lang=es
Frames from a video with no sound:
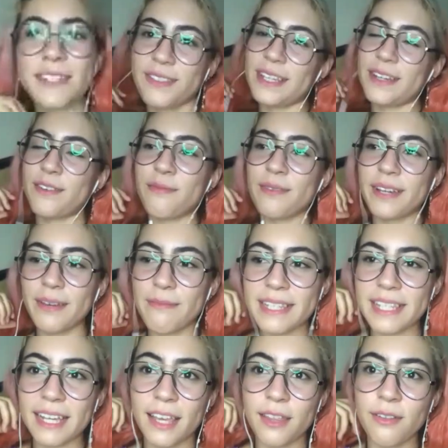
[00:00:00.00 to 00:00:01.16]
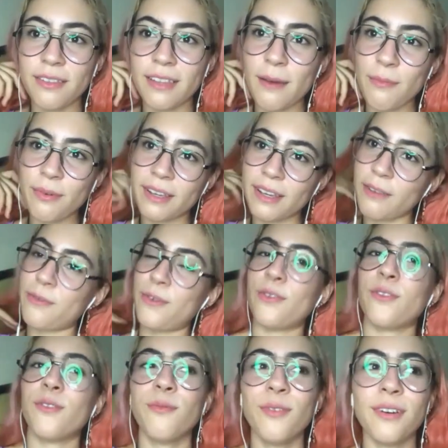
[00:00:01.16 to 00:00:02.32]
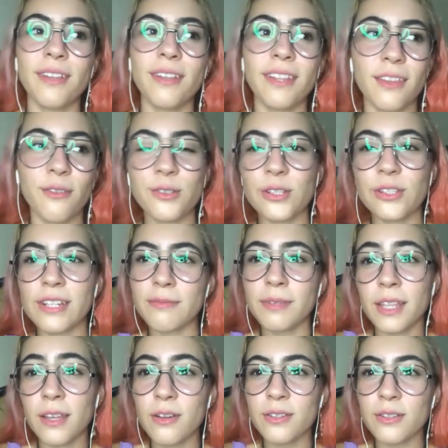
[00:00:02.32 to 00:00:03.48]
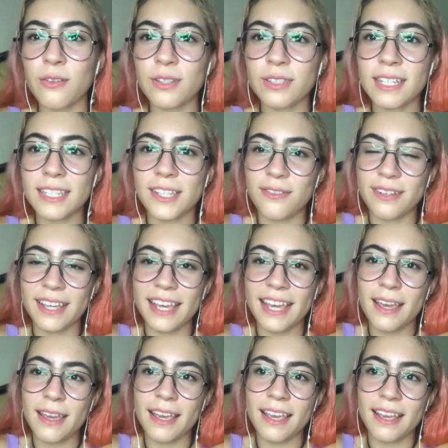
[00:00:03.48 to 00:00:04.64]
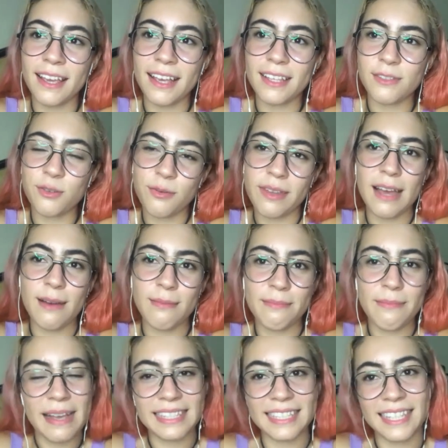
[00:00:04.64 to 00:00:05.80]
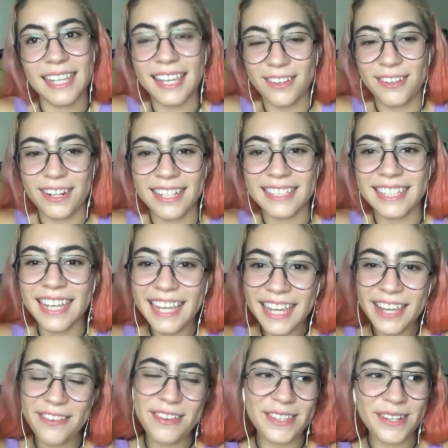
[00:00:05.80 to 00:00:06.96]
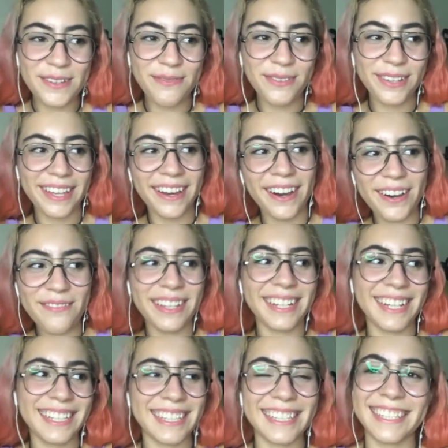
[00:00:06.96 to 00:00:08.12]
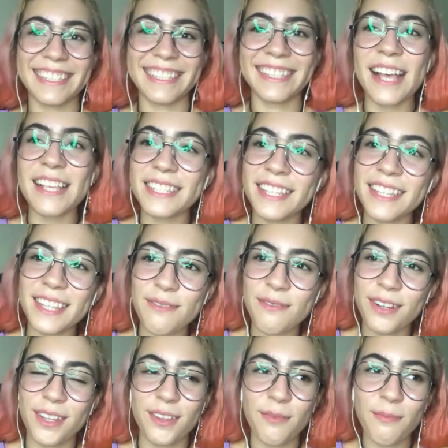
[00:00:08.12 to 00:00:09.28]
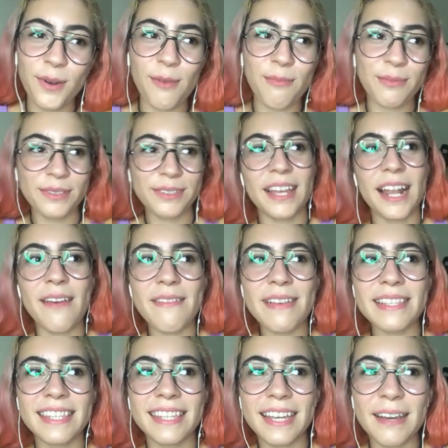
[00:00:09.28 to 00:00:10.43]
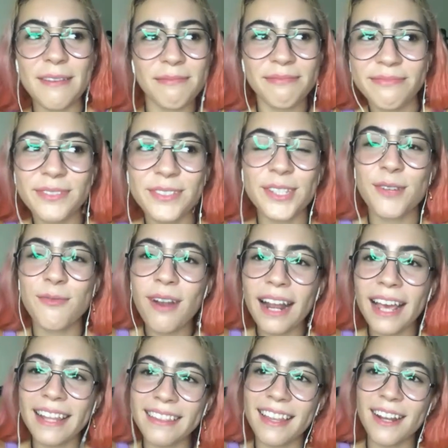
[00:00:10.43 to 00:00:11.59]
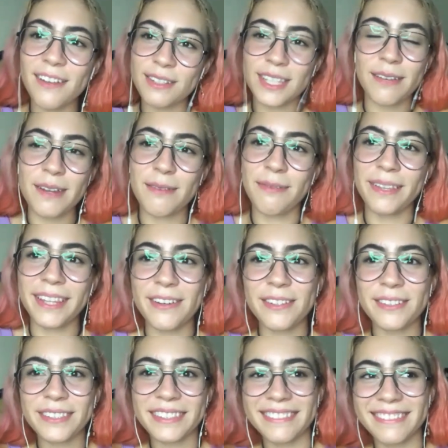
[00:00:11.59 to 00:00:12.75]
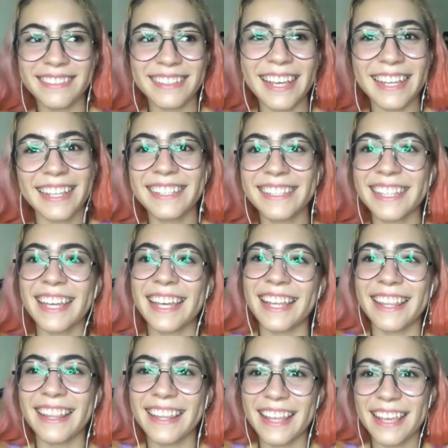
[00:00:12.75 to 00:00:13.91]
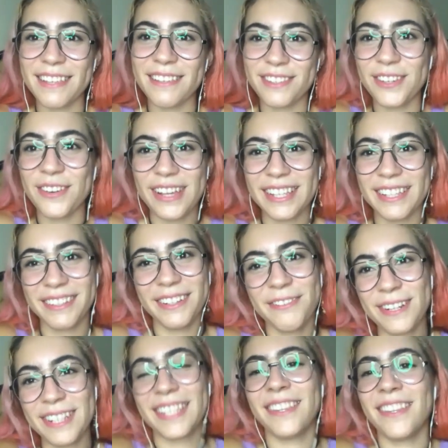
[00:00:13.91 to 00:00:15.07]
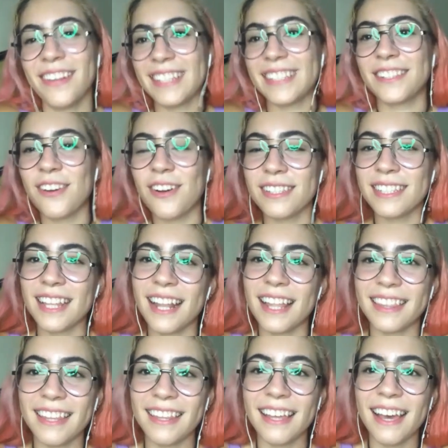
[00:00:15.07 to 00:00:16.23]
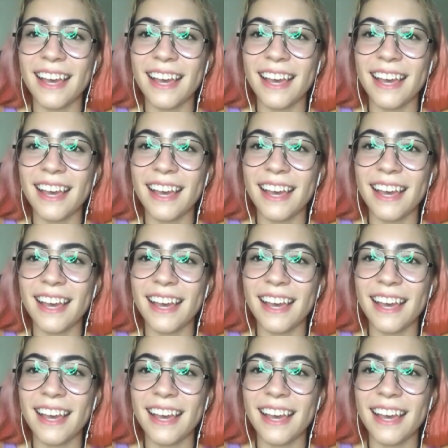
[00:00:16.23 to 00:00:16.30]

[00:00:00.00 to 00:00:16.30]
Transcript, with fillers: sí como que me saqué de onda porque fueron como de dos o tres videos los que hicieron que subiera más de seguidores. Y así como de, oh my god, así sentí bonito, pero pues a la vez dije, no sé cómo a la gente le gusta ver videos X de, de yo ofreciéndoles cosas de la tienda.